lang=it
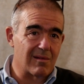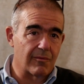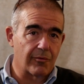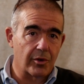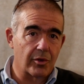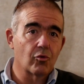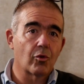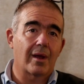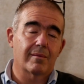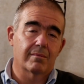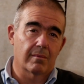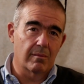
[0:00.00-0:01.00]

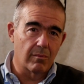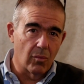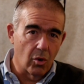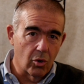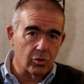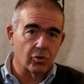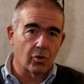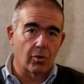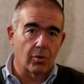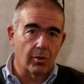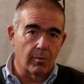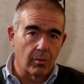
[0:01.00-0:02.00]
fornitura
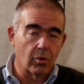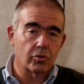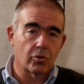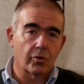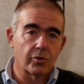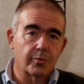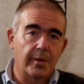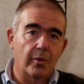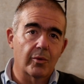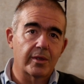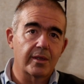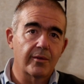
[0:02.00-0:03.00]
molto molto
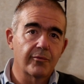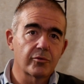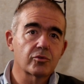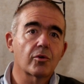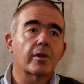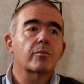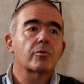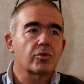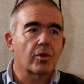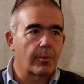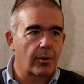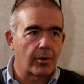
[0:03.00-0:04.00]
cospicua di diffusori
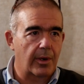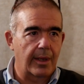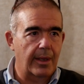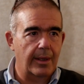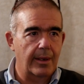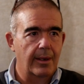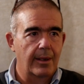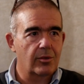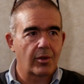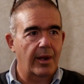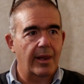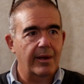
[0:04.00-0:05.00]
purtroppo non è,
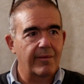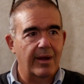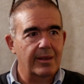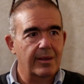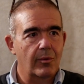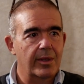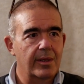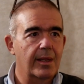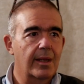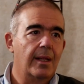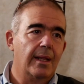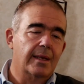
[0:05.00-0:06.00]
non è arrivata quindi
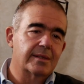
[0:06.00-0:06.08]
okay.